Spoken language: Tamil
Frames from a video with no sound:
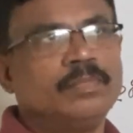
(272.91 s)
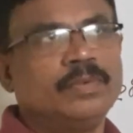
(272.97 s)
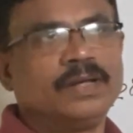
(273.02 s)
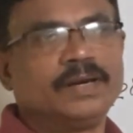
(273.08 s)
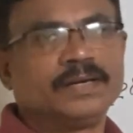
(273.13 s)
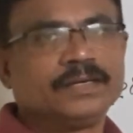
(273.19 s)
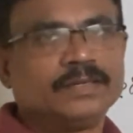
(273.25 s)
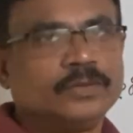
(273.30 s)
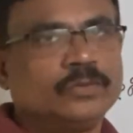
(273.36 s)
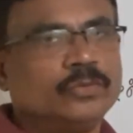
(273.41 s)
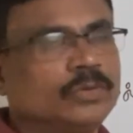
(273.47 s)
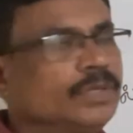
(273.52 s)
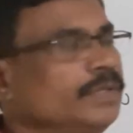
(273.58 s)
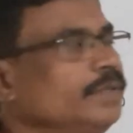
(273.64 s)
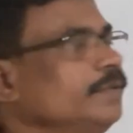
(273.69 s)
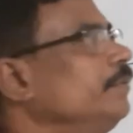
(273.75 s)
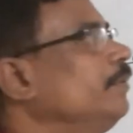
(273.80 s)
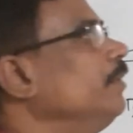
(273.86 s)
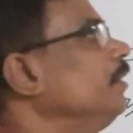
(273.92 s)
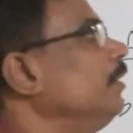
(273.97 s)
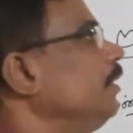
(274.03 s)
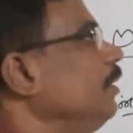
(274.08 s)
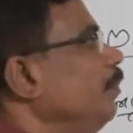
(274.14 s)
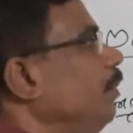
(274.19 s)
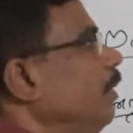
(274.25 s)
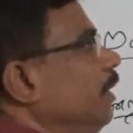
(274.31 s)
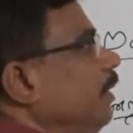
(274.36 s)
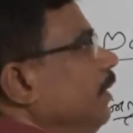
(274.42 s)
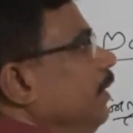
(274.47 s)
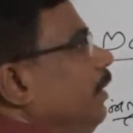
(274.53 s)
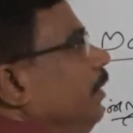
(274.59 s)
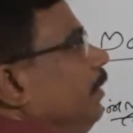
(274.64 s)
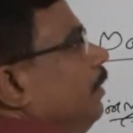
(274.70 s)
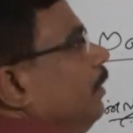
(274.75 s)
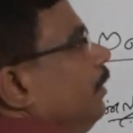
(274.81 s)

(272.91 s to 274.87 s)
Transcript: மறக்கக்கூடாது பாருங்கள்